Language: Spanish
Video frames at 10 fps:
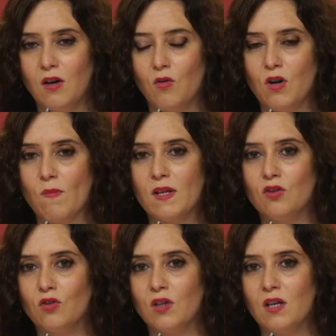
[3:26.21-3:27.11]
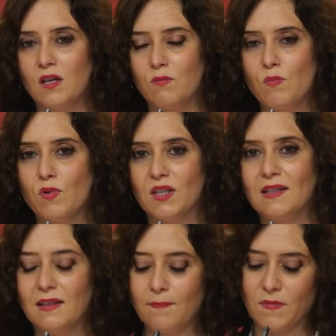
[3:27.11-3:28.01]
un aumento eh, muy
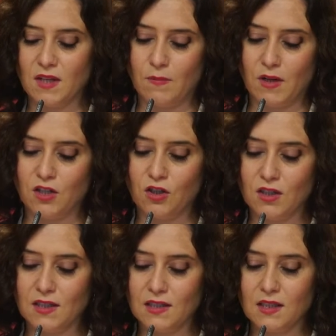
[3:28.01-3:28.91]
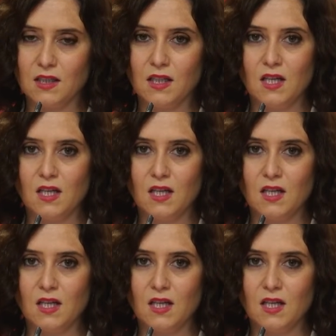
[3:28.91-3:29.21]
importante de depresiones,